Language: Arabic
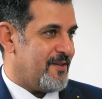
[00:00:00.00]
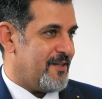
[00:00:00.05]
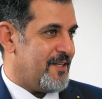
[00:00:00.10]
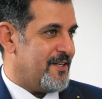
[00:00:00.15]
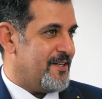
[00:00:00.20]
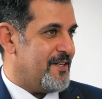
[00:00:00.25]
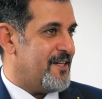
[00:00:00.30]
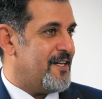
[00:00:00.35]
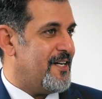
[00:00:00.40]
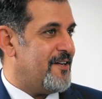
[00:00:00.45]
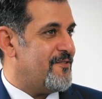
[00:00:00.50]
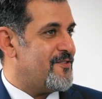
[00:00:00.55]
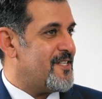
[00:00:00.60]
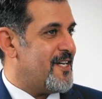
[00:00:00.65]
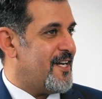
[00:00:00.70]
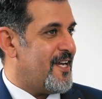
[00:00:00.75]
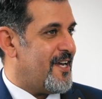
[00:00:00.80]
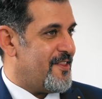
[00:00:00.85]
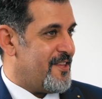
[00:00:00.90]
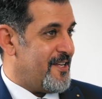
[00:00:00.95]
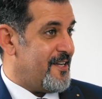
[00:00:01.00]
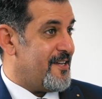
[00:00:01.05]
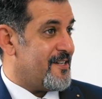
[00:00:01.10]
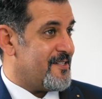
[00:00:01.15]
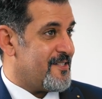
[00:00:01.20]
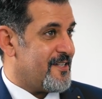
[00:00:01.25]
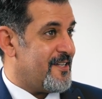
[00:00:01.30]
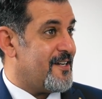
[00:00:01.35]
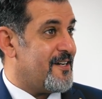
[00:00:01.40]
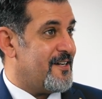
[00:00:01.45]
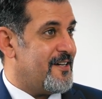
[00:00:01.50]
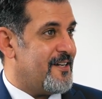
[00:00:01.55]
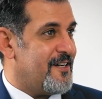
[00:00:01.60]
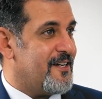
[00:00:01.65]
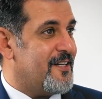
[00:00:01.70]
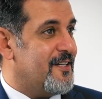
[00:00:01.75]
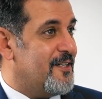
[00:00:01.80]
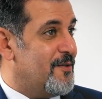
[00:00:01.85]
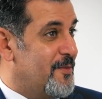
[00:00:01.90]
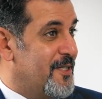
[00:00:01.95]
عندنا نفس الحظيره صغيره
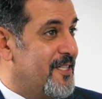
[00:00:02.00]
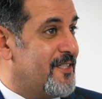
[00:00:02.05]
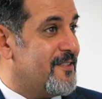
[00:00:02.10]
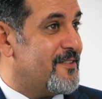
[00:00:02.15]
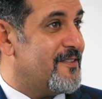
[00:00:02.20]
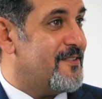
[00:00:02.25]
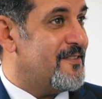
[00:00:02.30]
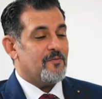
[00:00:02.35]
داخل البيت